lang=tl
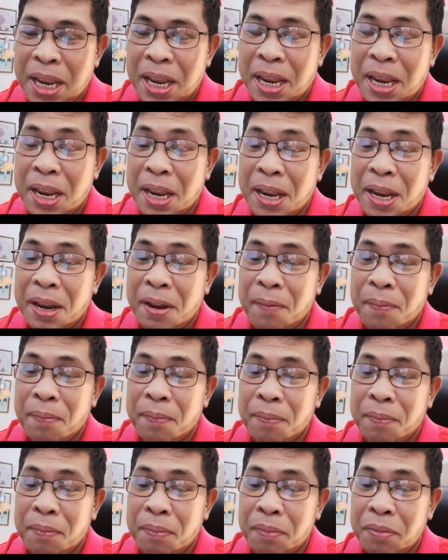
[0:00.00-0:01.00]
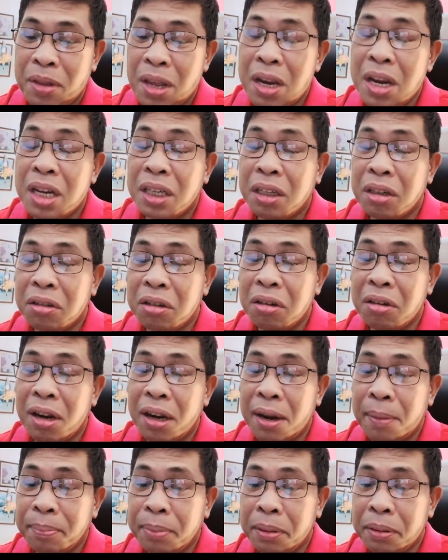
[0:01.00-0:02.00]
di, dinesisyon
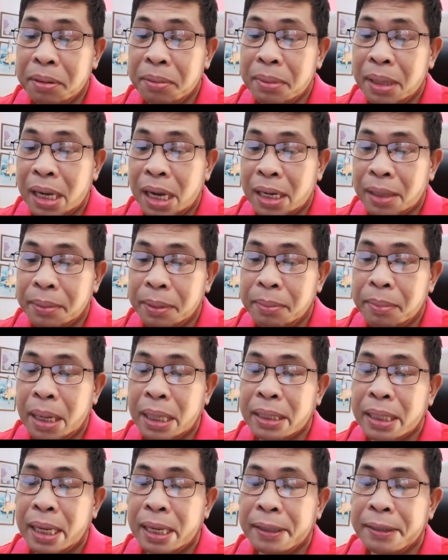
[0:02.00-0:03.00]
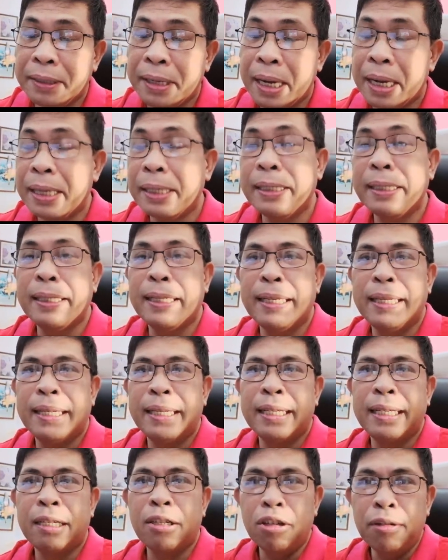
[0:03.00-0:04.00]
na na po mga kababayan ng
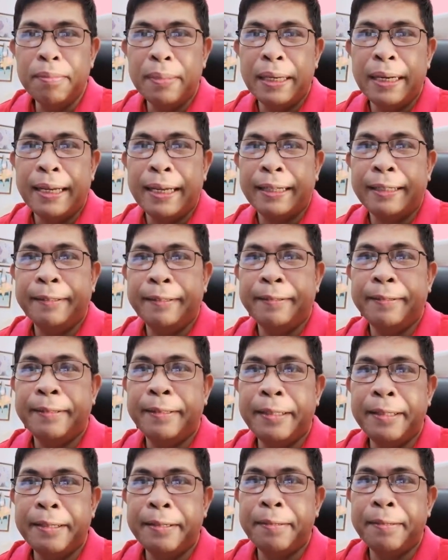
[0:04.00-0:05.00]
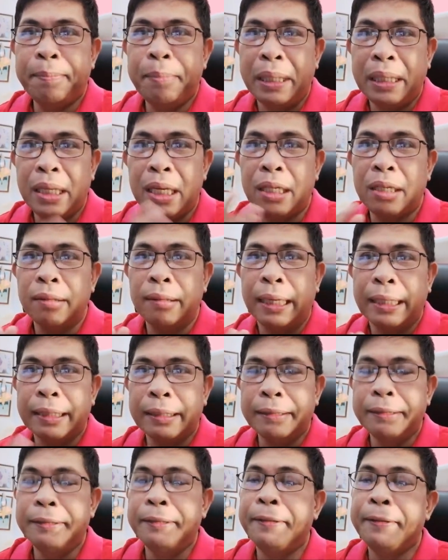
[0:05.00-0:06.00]
uh, COMELEC yung petition na
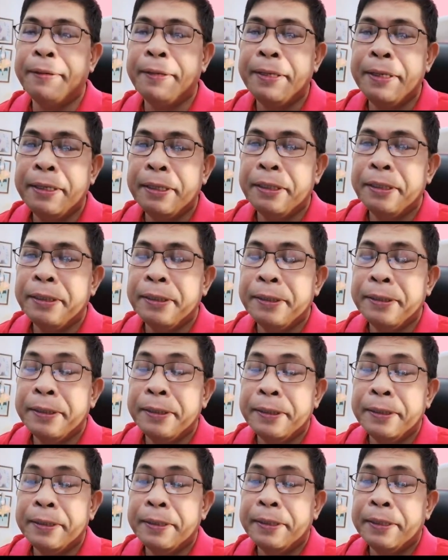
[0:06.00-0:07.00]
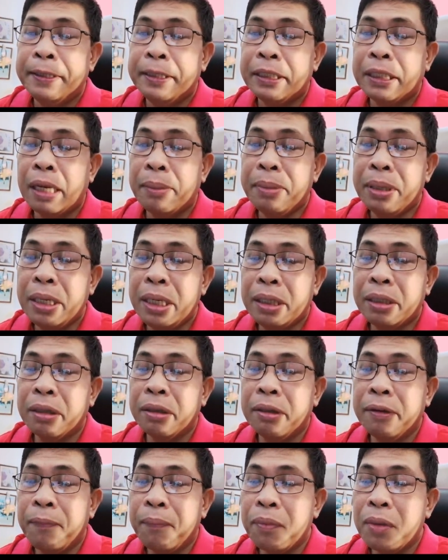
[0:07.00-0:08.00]
to. Sabi
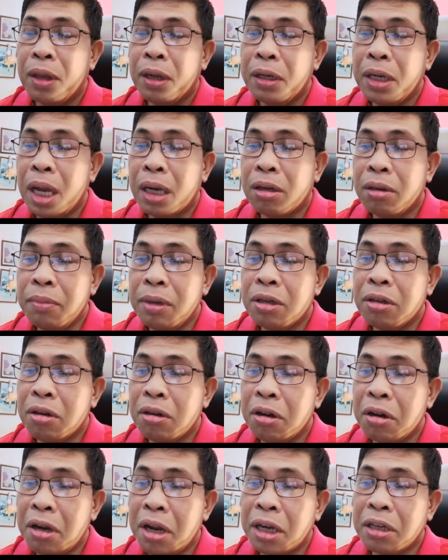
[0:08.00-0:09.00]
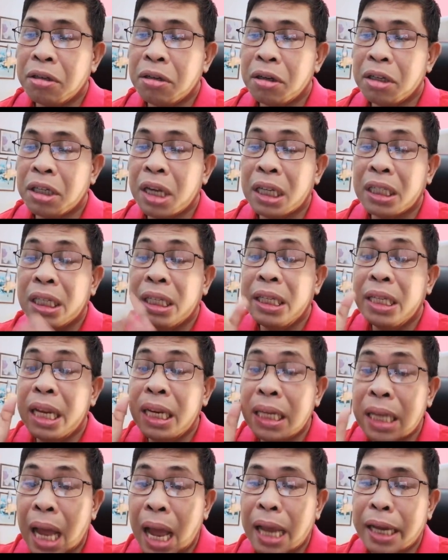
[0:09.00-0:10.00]
rito, the Commission on Elections has
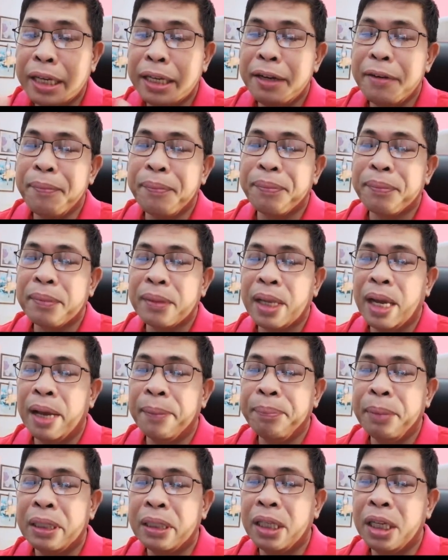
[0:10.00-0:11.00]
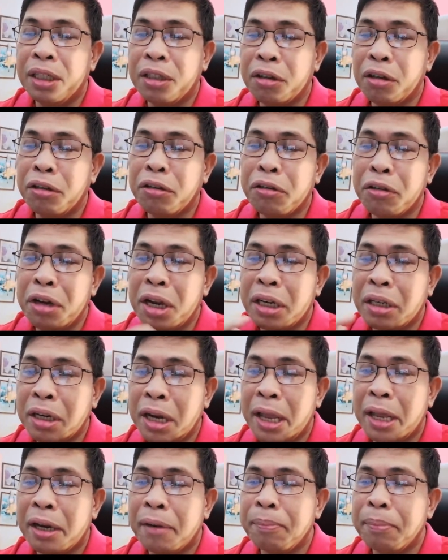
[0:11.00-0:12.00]
denied a petition to
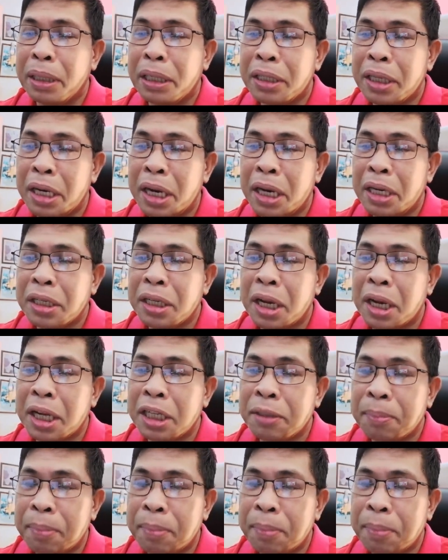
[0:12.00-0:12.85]
declare presidential